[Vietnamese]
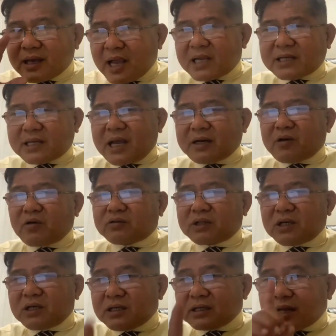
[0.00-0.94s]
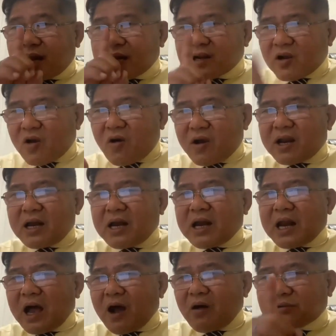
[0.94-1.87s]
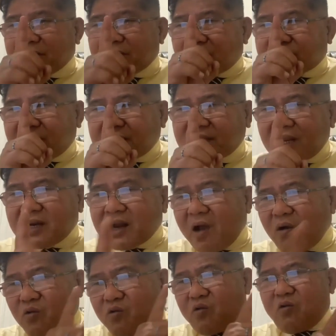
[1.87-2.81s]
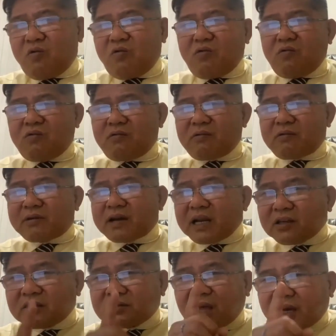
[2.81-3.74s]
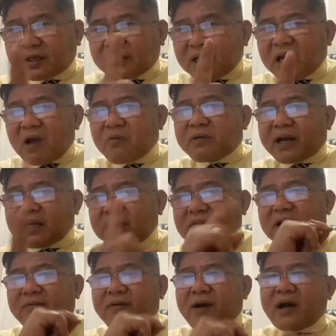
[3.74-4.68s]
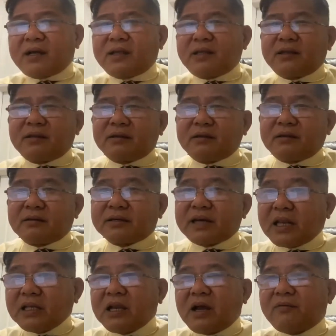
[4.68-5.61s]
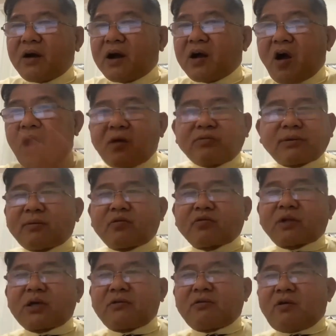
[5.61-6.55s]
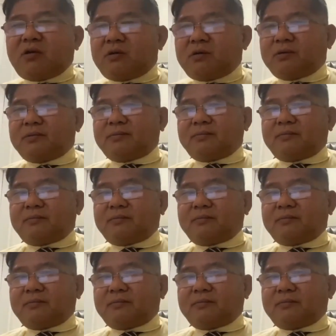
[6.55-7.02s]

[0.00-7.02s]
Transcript: các nhà đầu tư người ta đang coi là ông Trump đánh tới đâu đánh thật hay không đánh nửa vời đánh nửa vời họ không dám đầu tư luôn